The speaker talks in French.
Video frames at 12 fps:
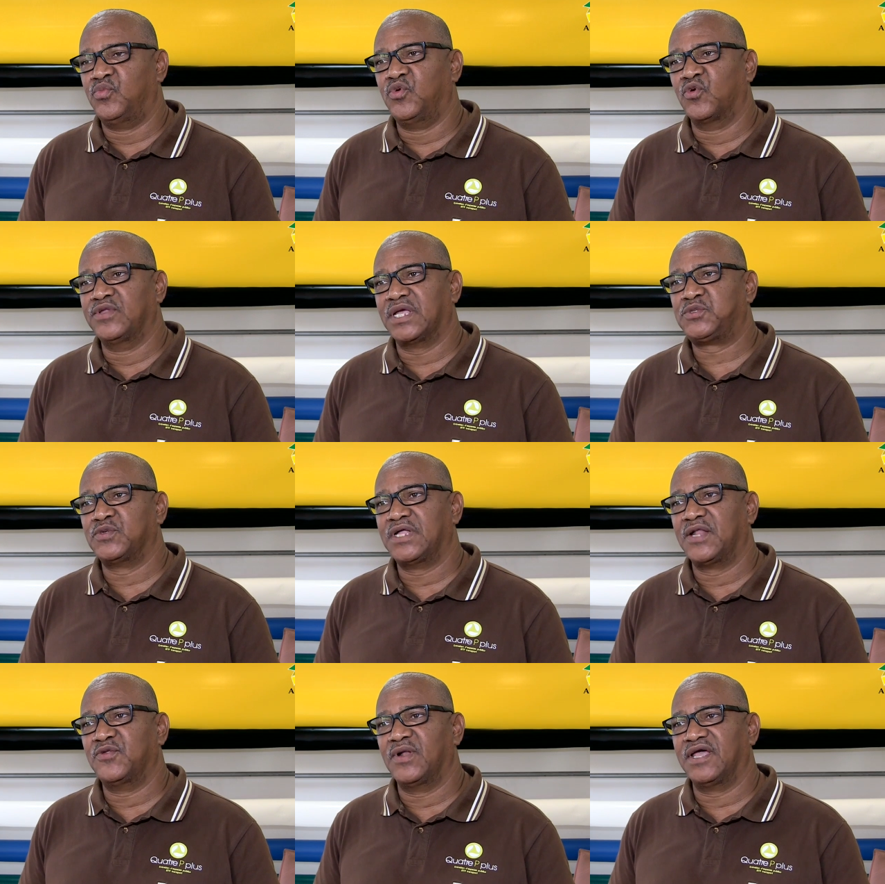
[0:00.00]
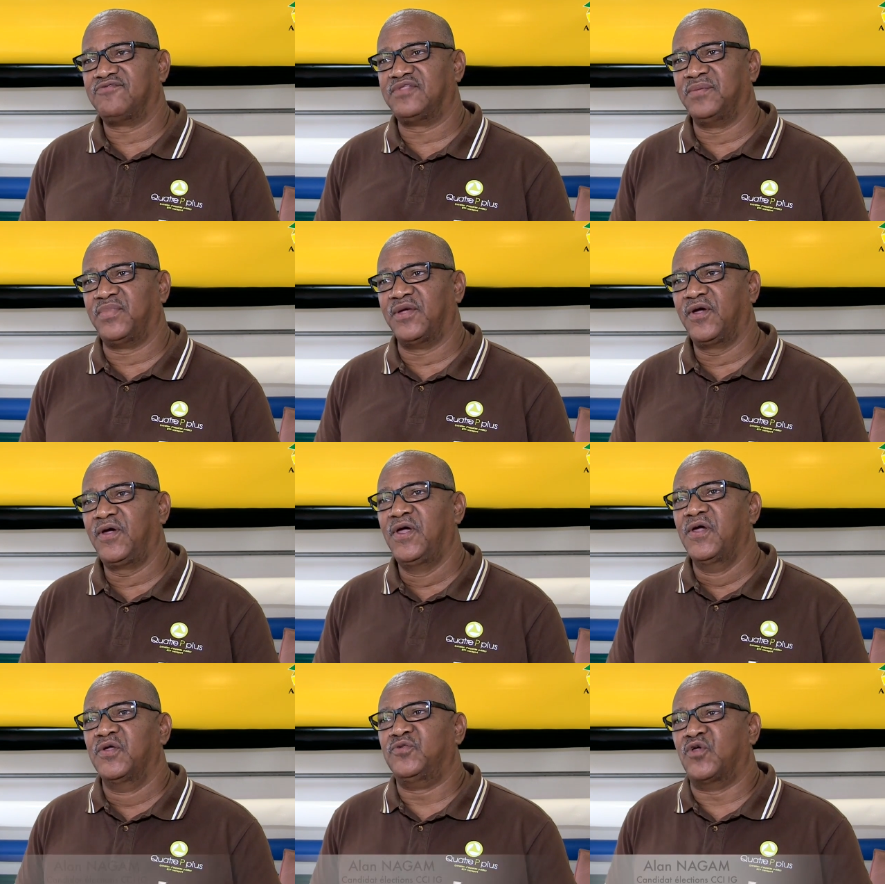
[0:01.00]
Bureau national de la FTPE,
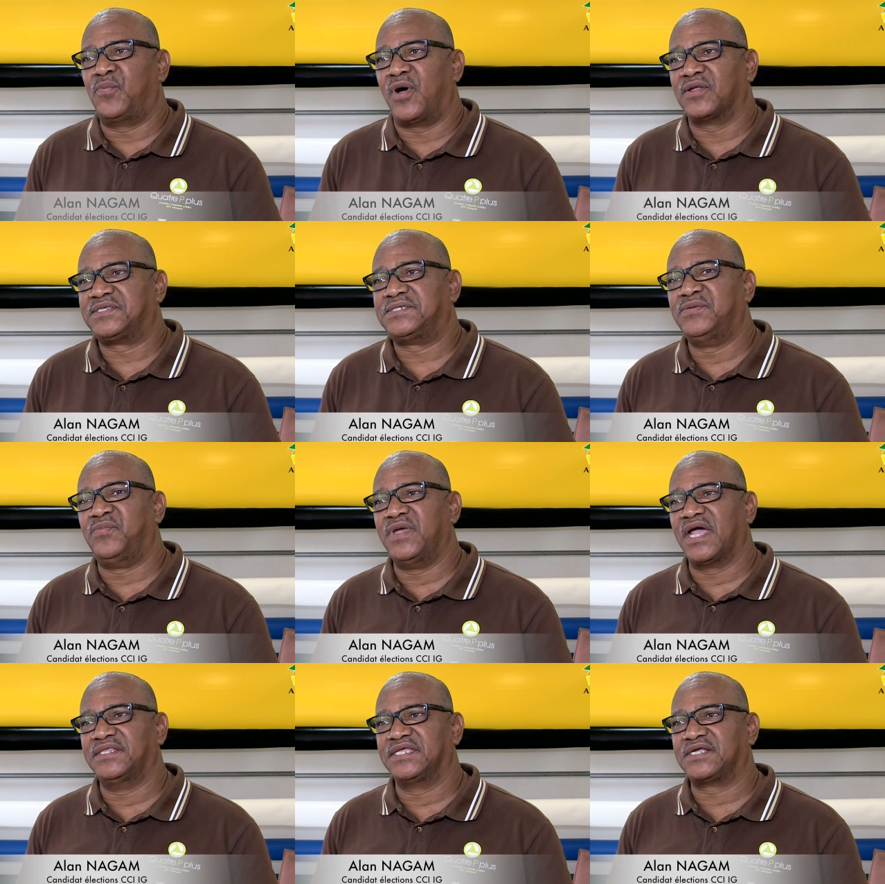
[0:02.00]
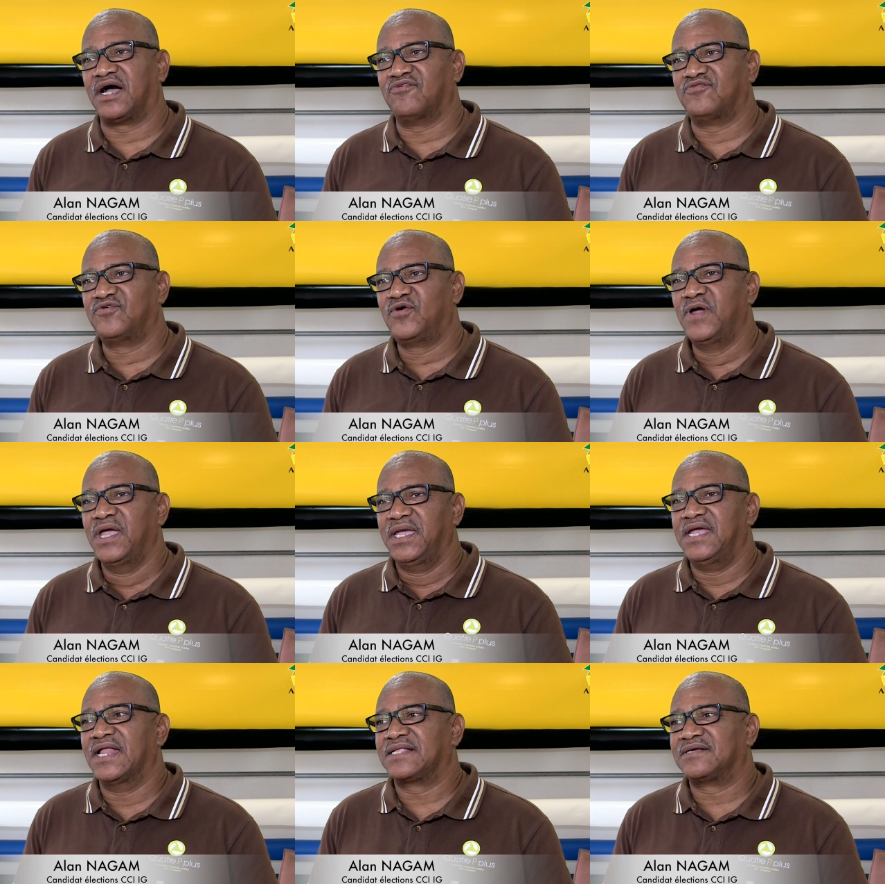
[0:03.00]
de participer à des travaux.
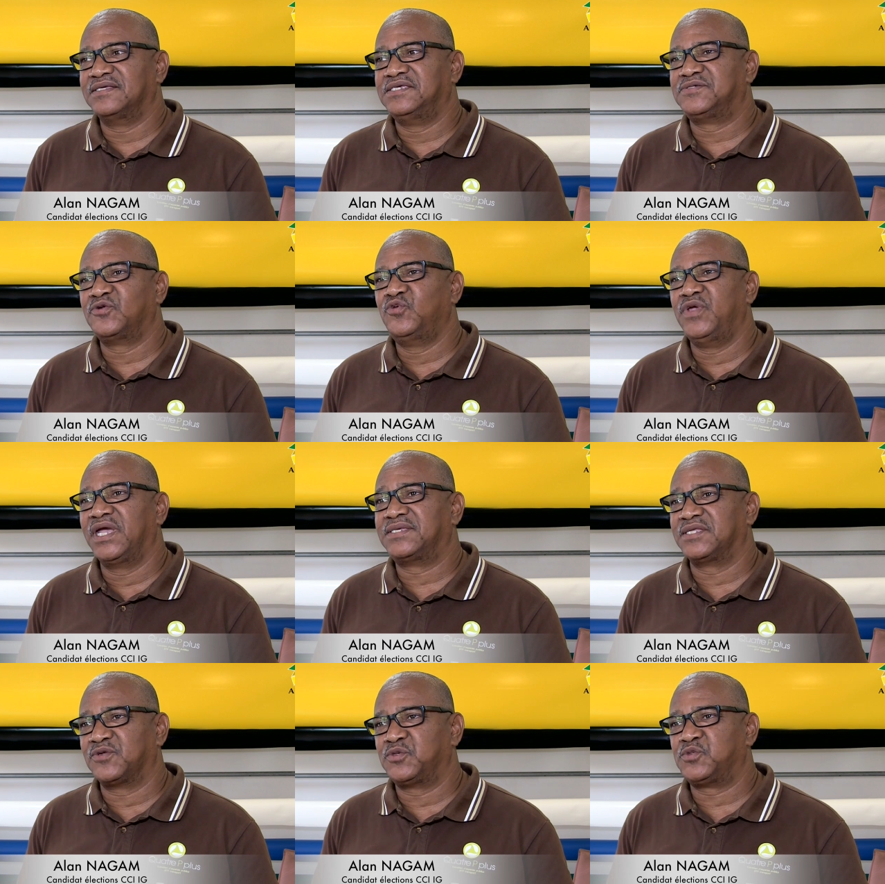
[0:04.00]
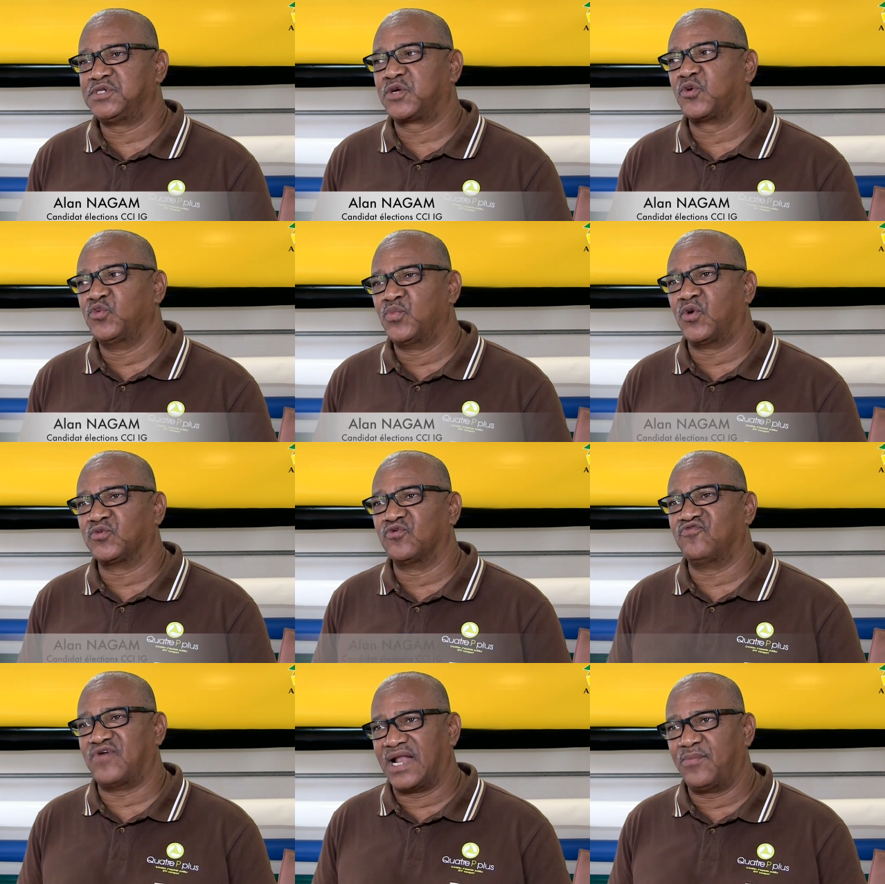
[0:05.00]
Et la transition numérique, c'est un sujet que nous
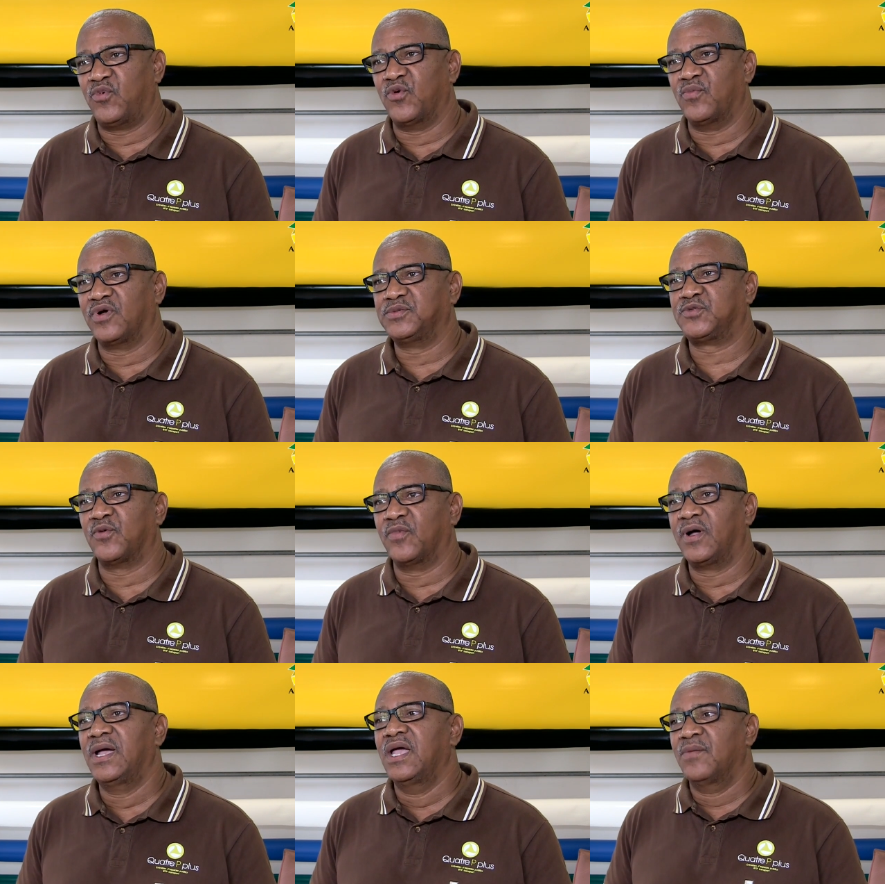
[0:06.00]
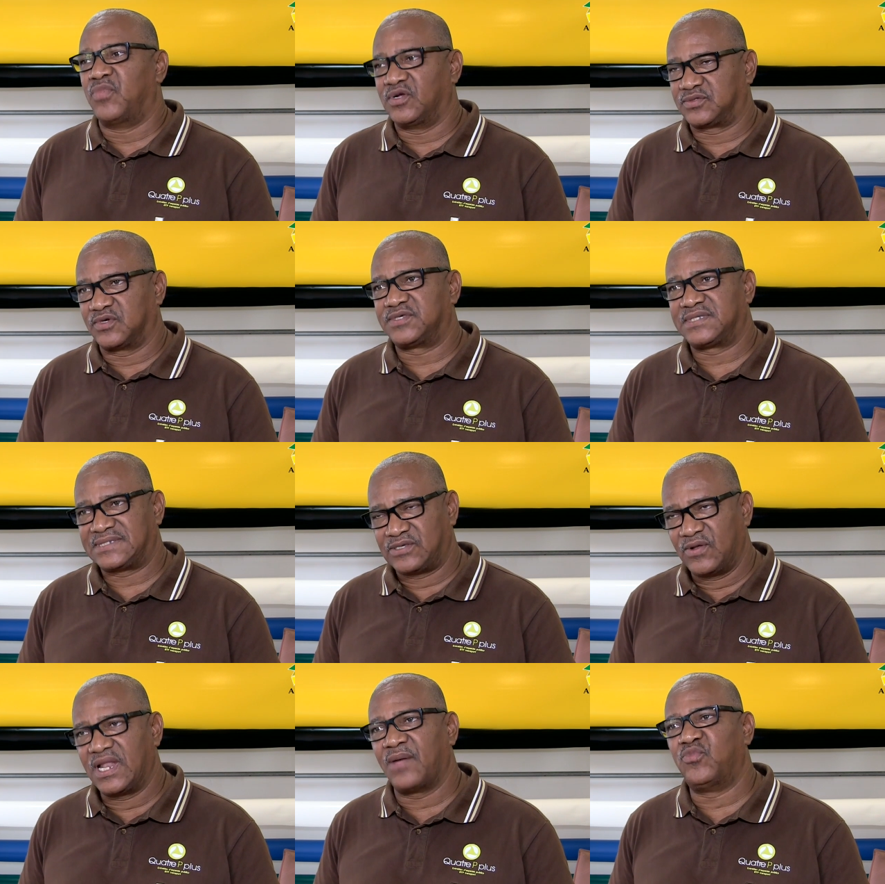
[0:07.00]
portons valablement, justement, parce que
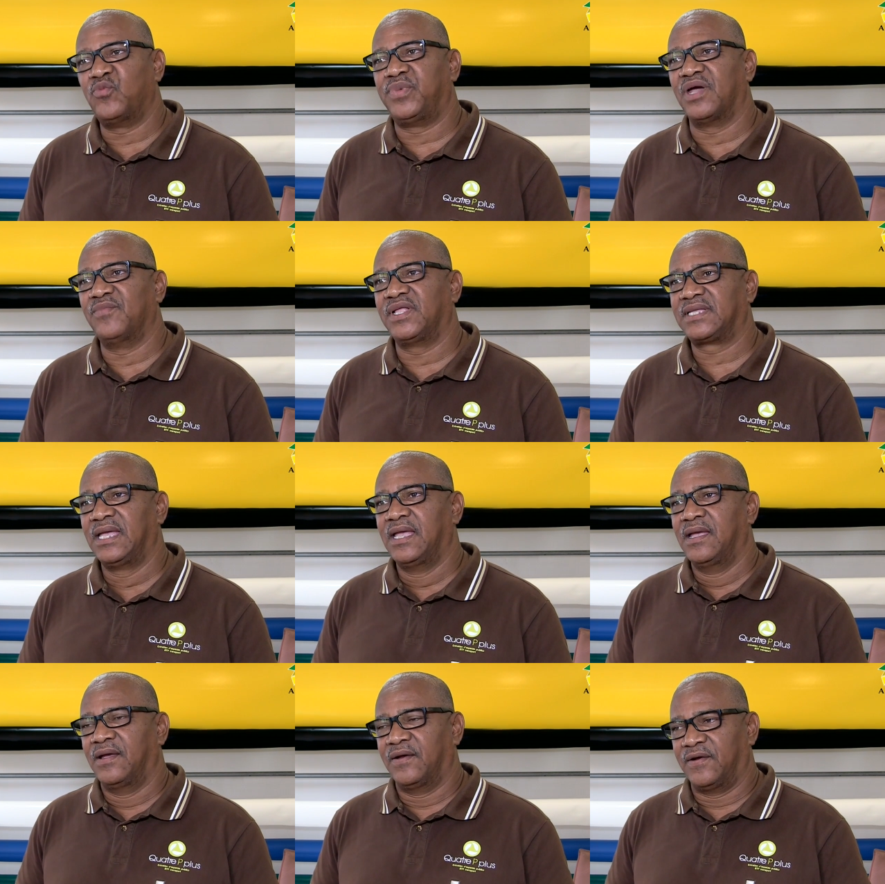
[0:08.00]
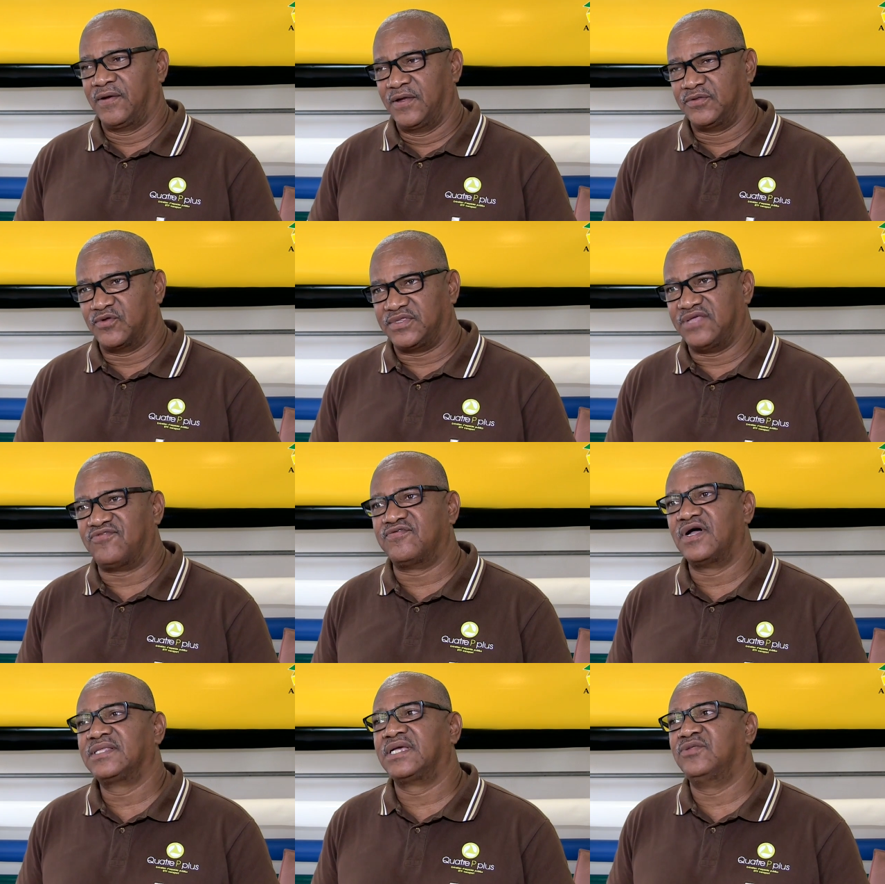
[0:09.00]
cela peut permettre euh, de
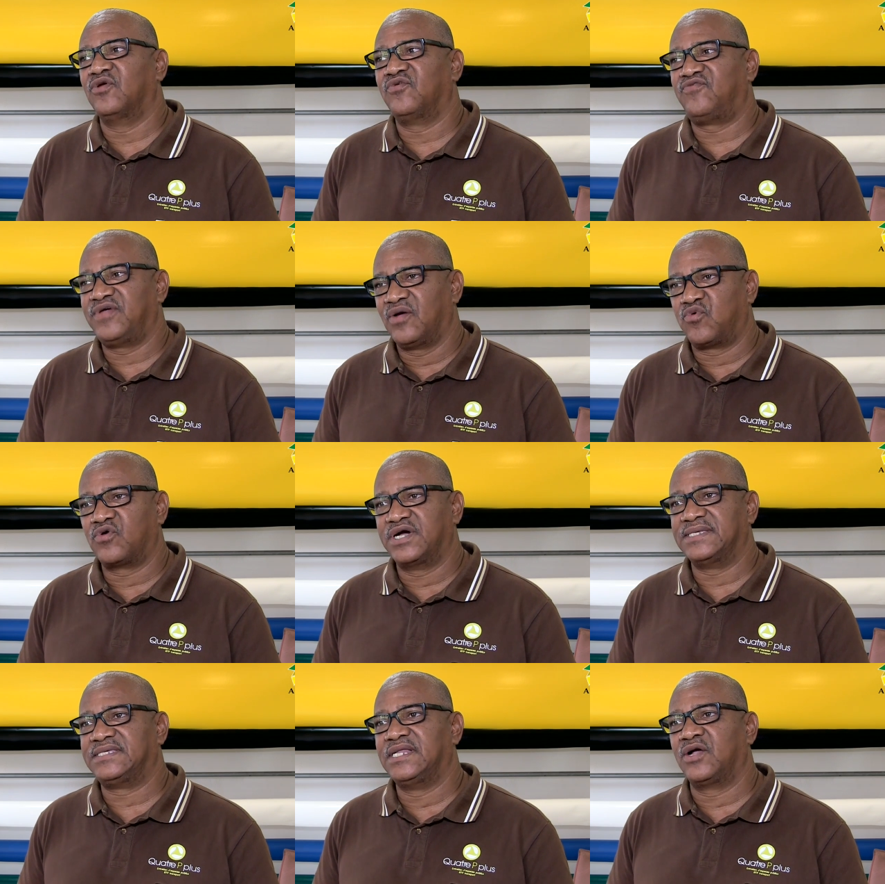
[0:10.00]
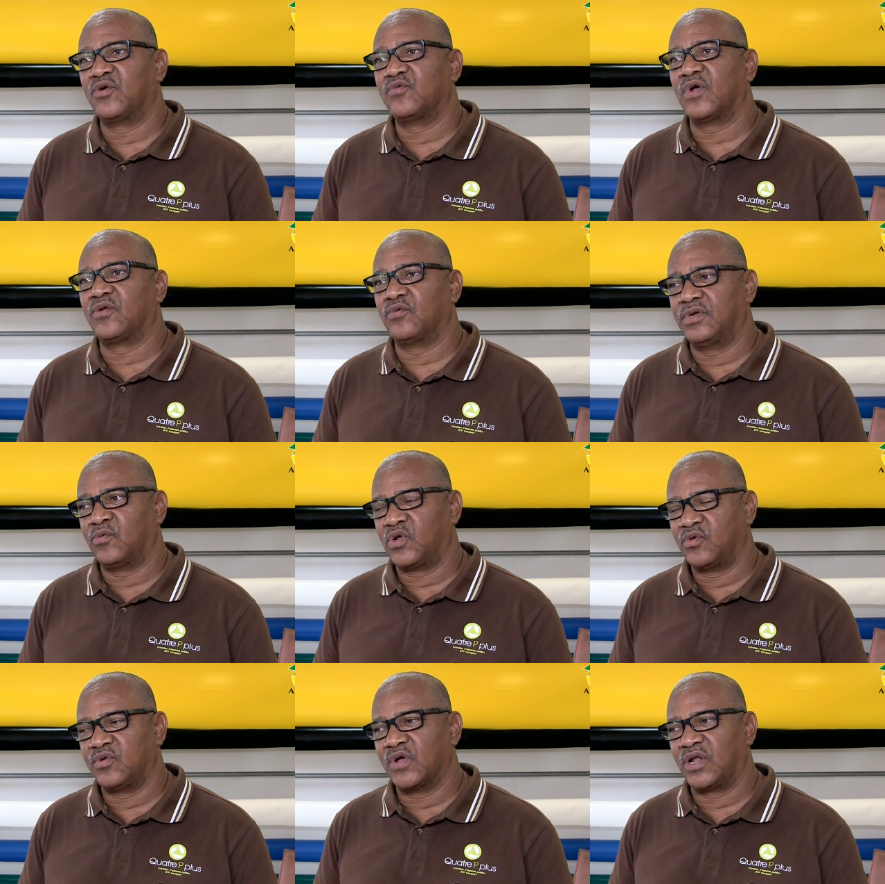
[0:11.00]
défendre et de faire progresser l'économie